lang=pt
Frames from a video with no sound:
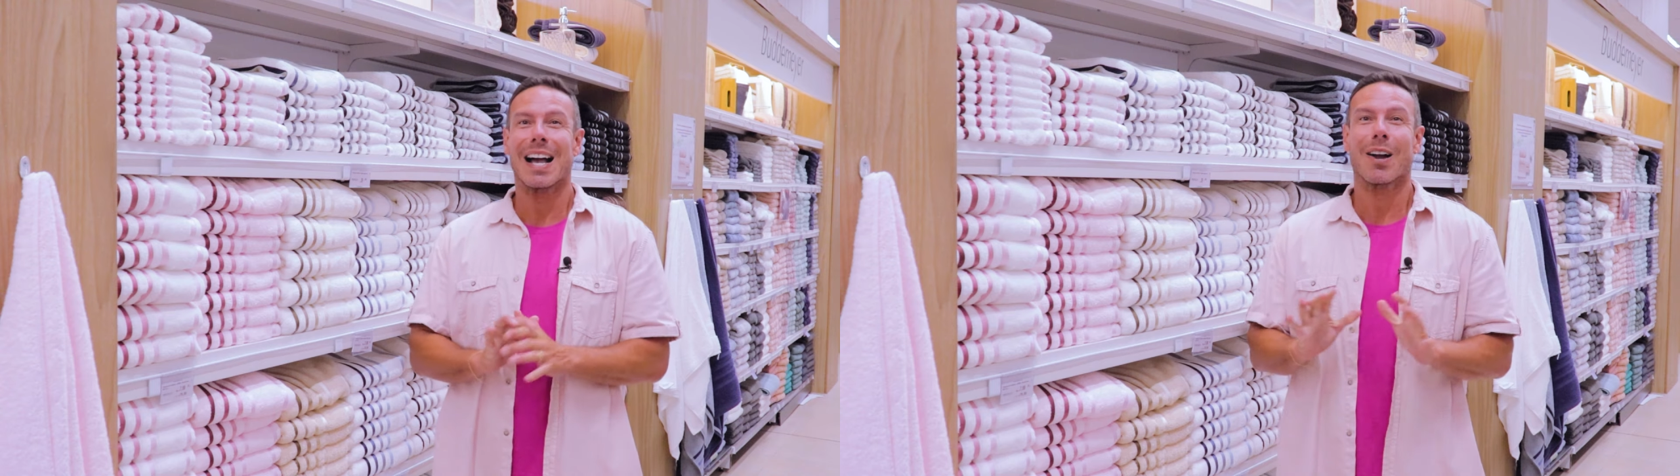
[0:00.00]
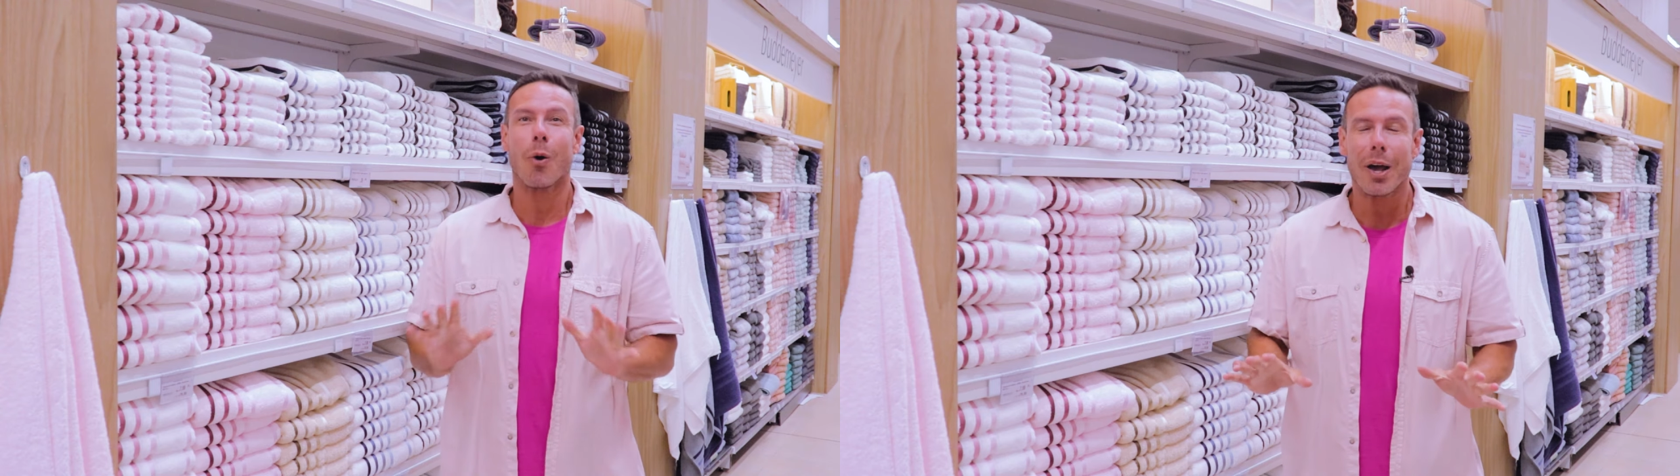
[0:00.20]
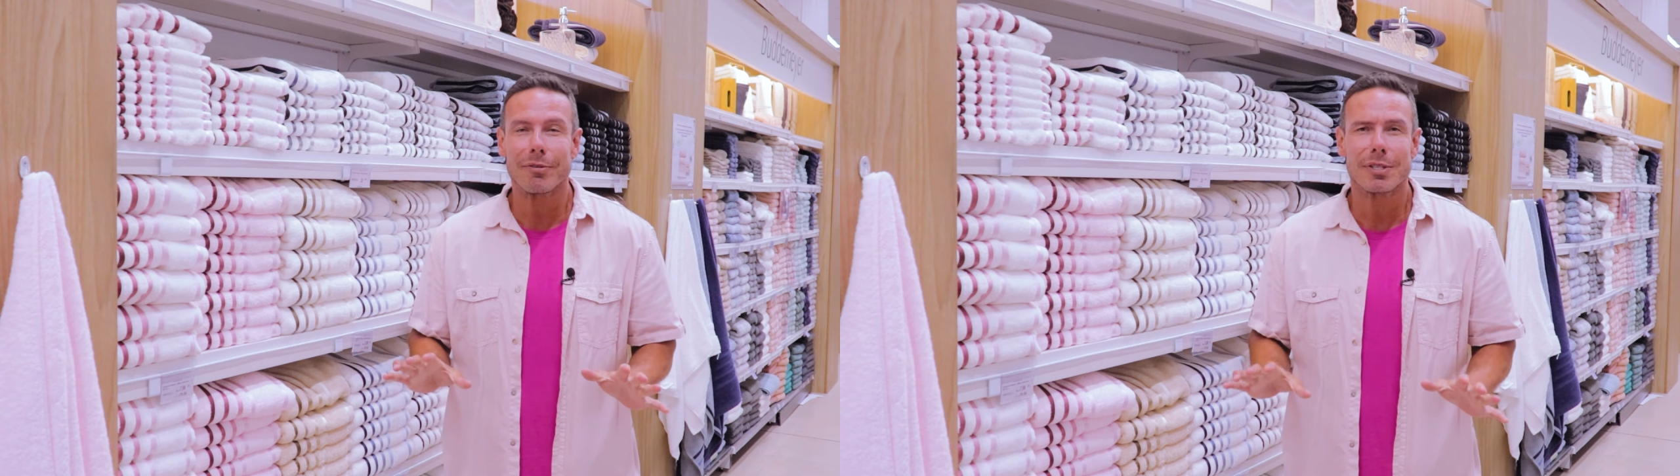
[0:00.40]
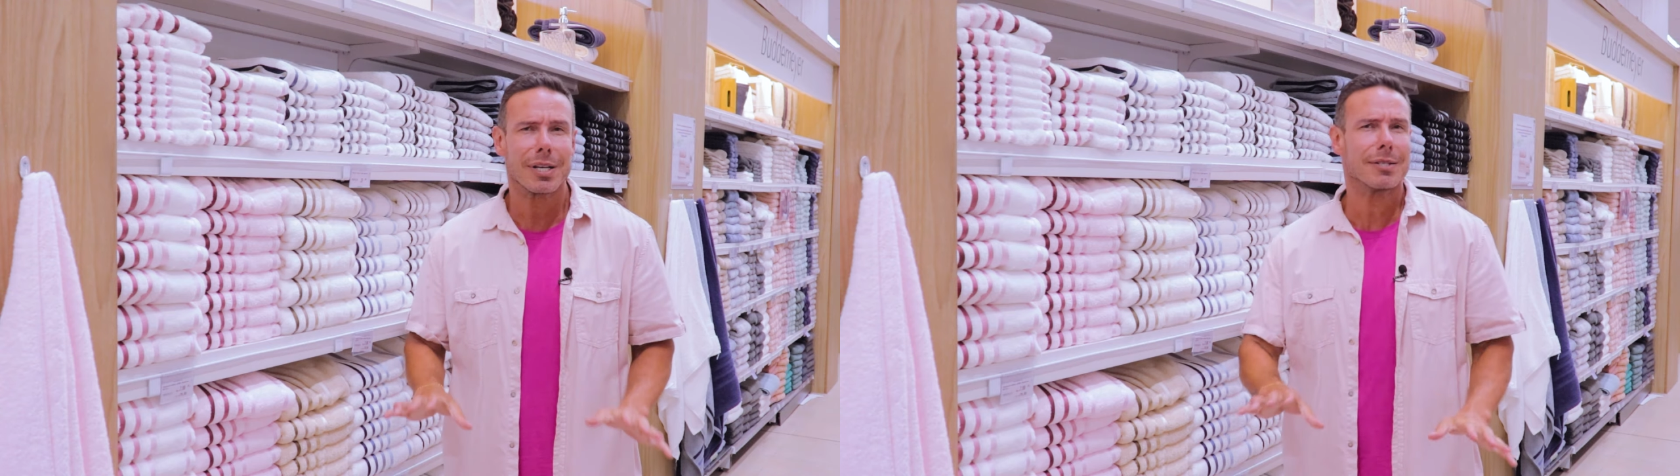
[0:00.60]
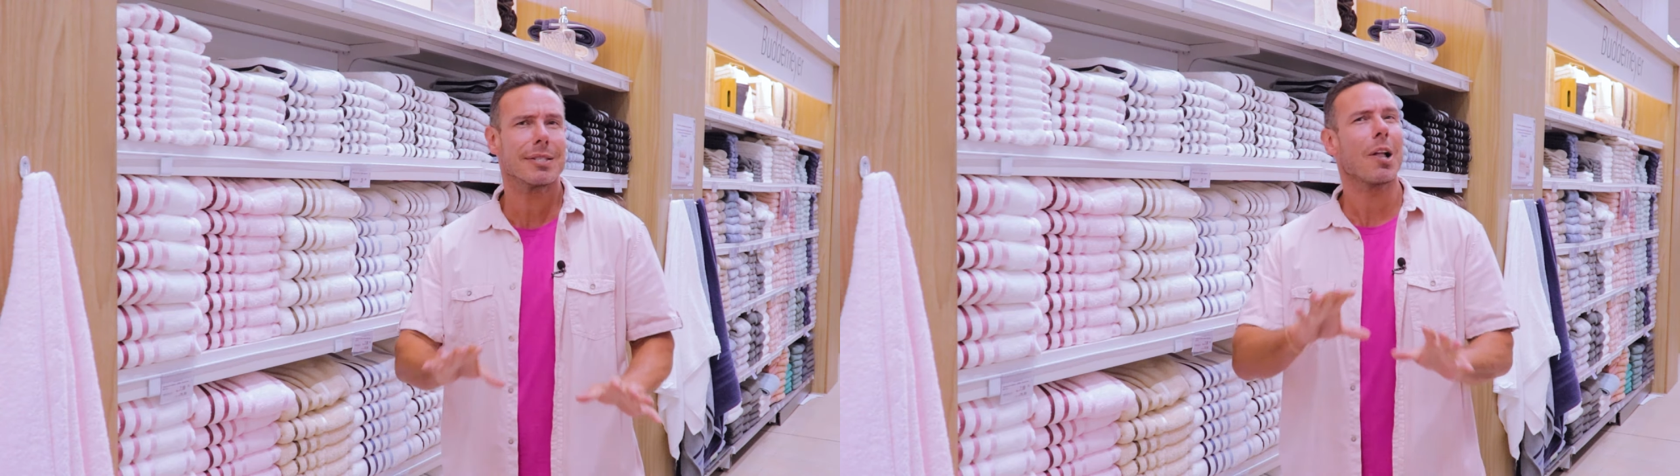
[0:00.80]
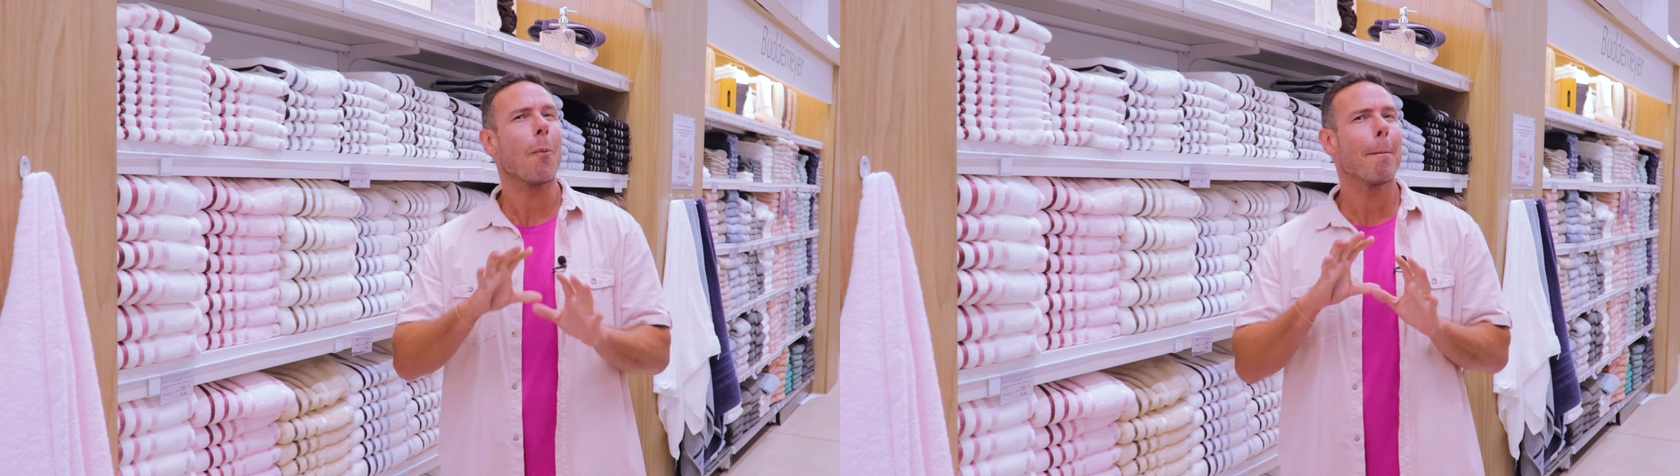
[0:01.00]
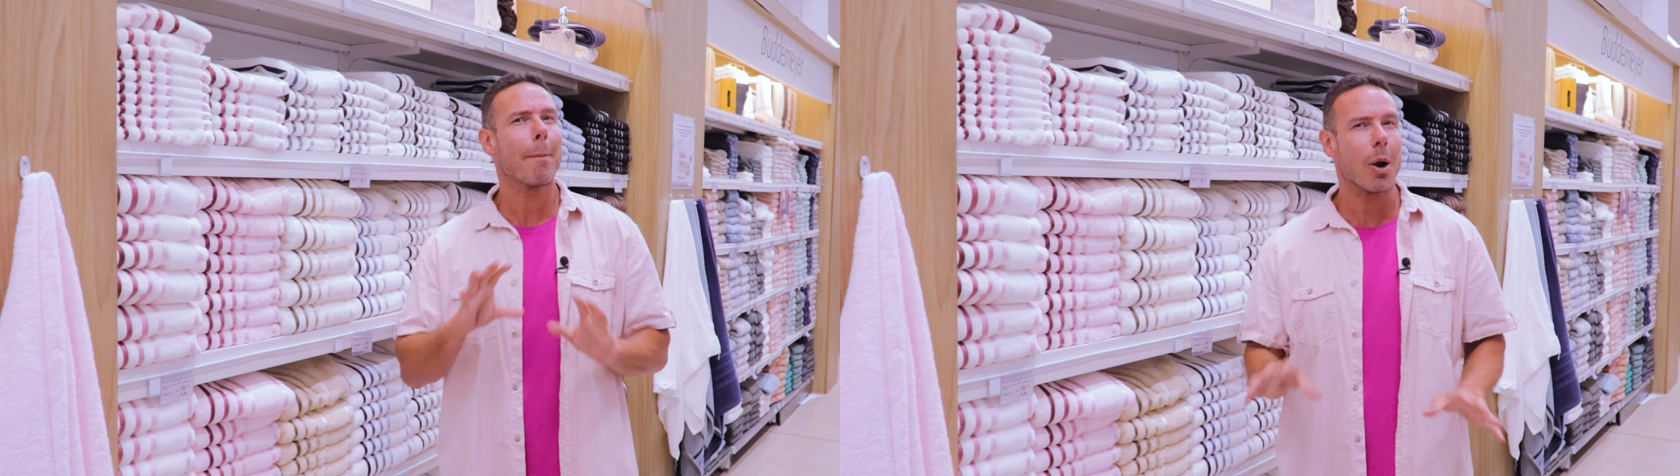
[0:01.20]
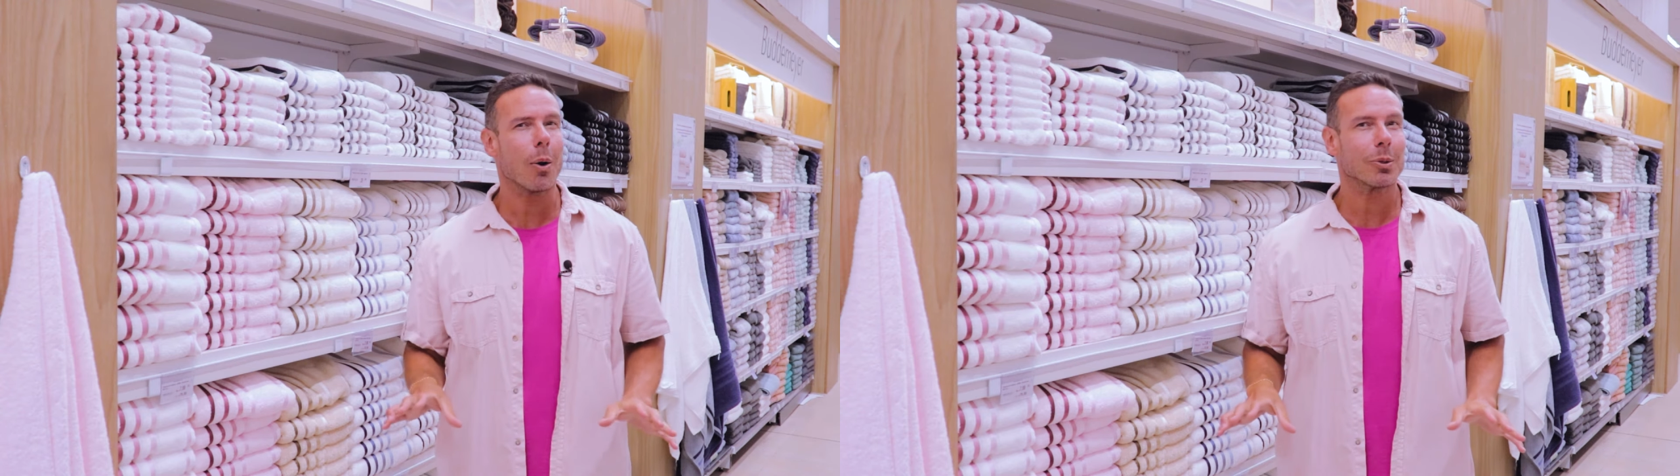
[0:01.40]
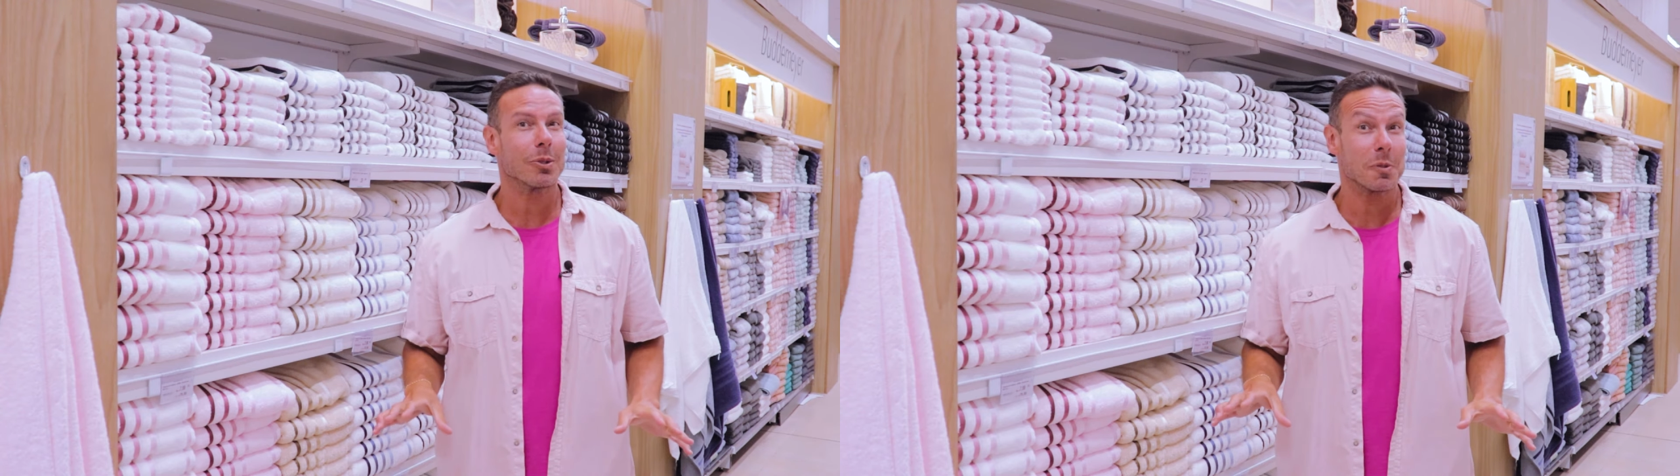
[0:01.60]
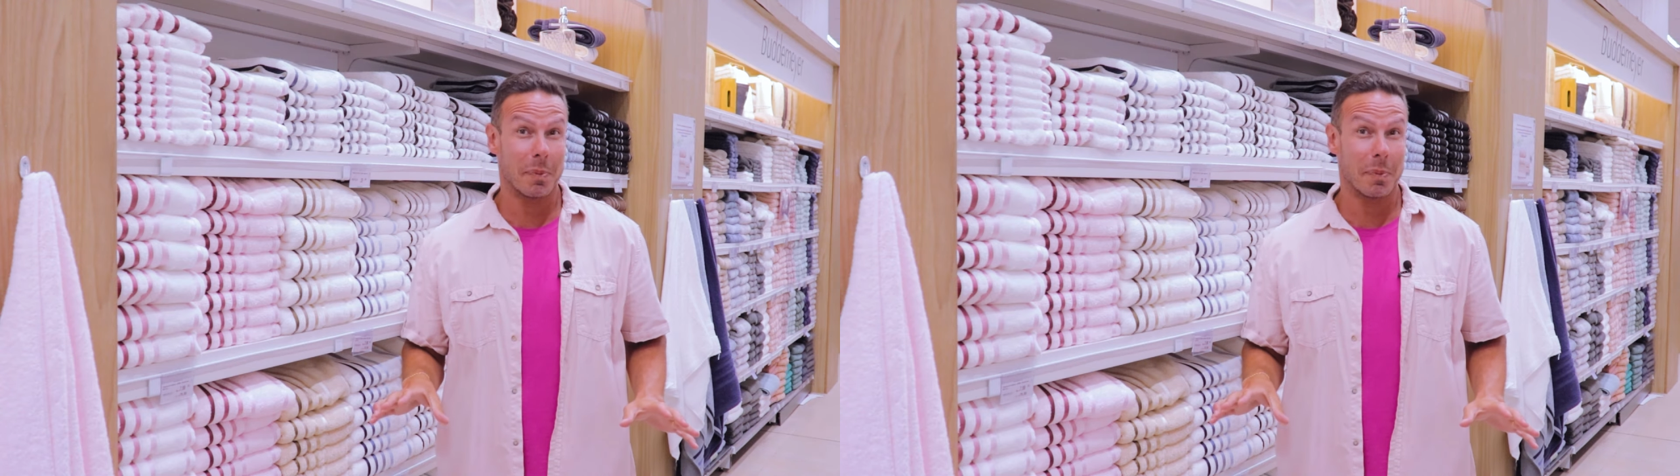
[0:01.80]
Agora vocês estão prontos